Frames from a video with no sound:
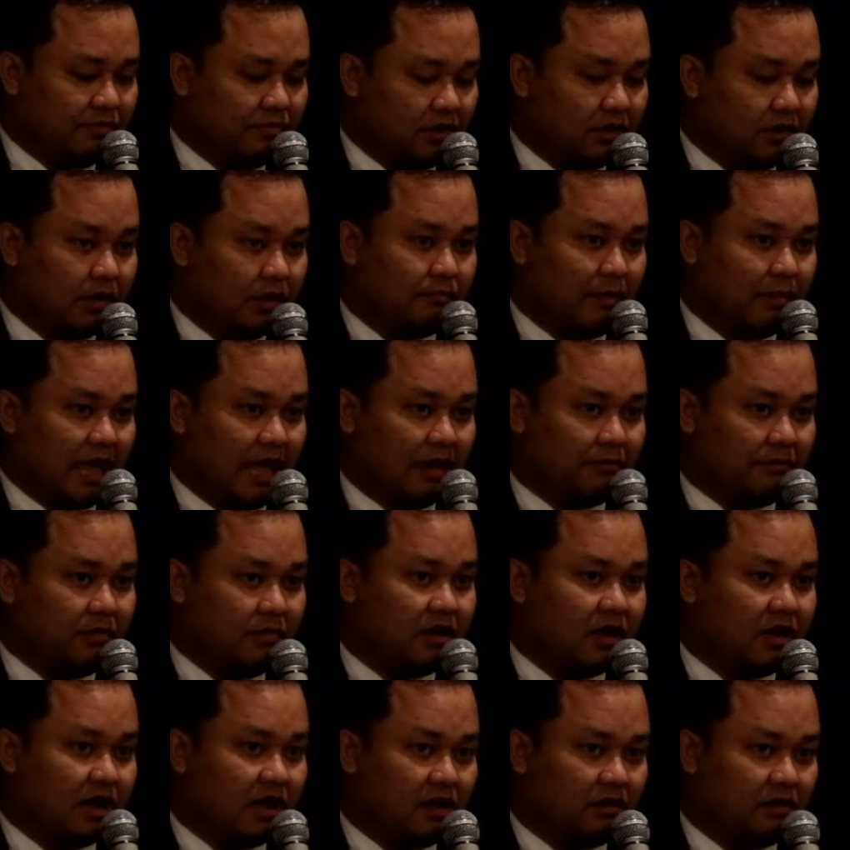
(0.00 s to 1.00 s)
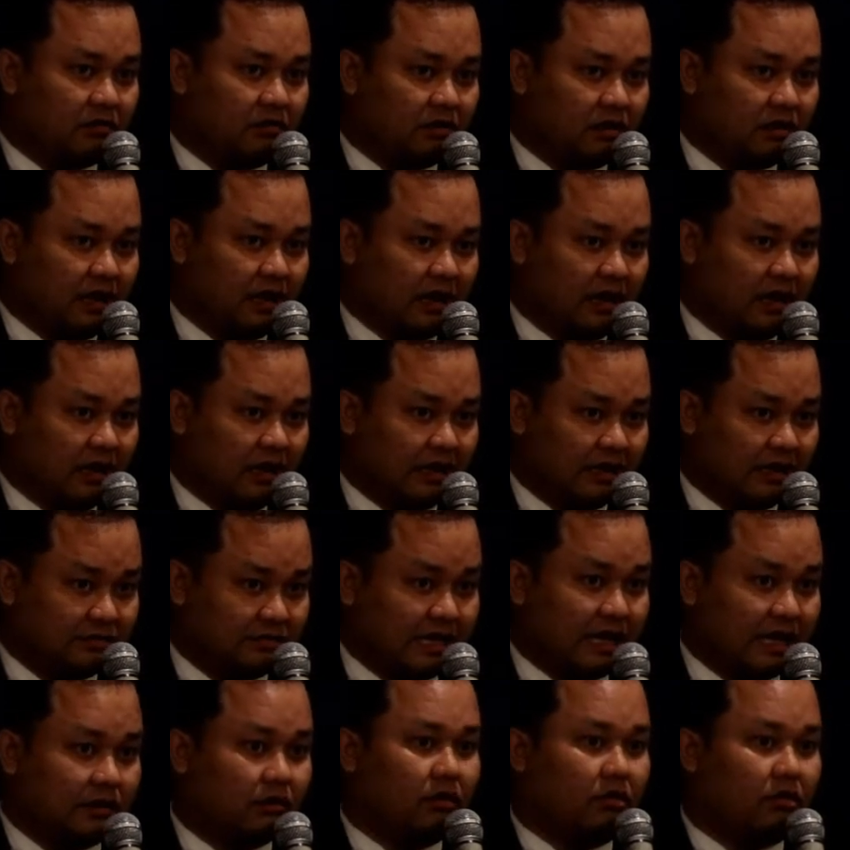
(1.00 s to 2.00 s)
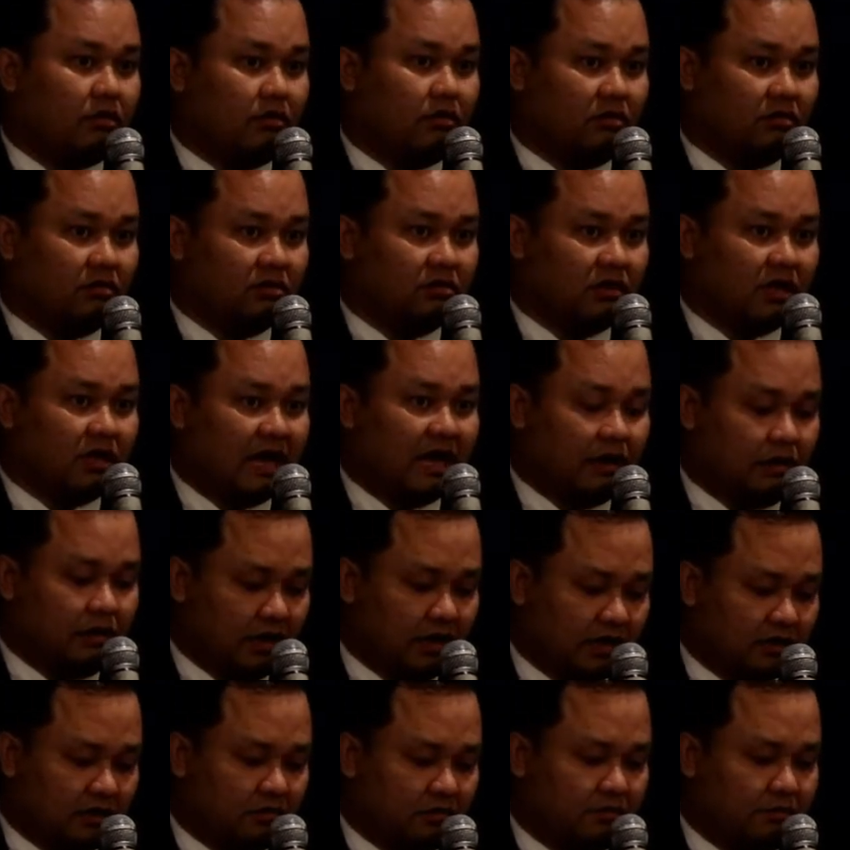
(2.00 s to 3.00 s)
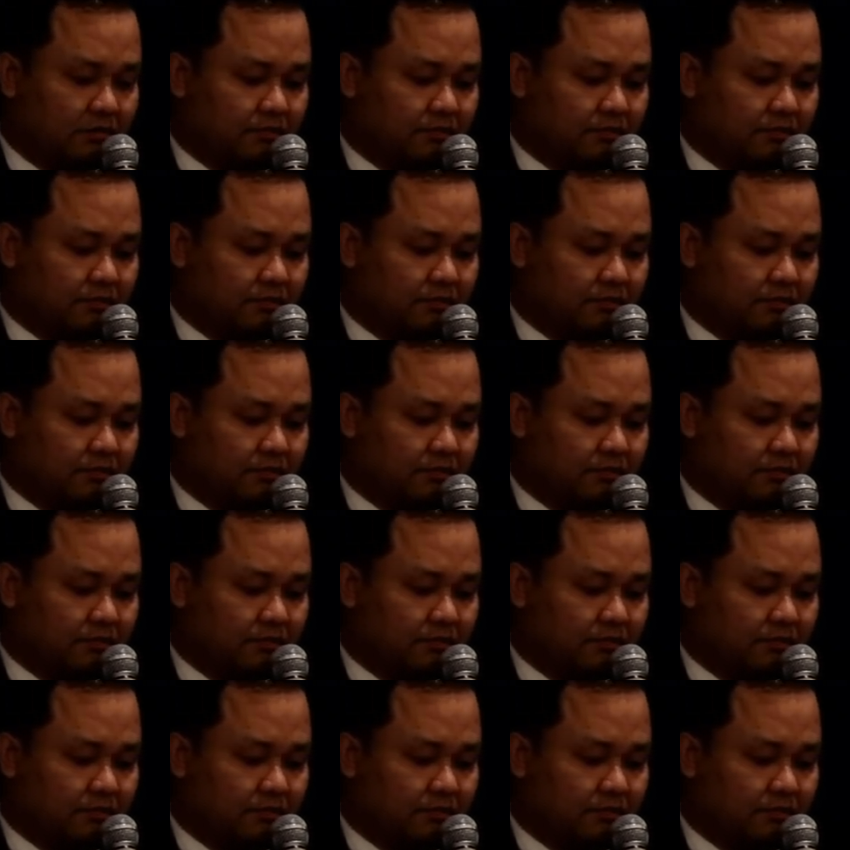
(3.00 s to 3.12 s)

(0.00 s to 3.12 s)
ดำเนินมาเมื่อกษัตริย์ของอังกฤษ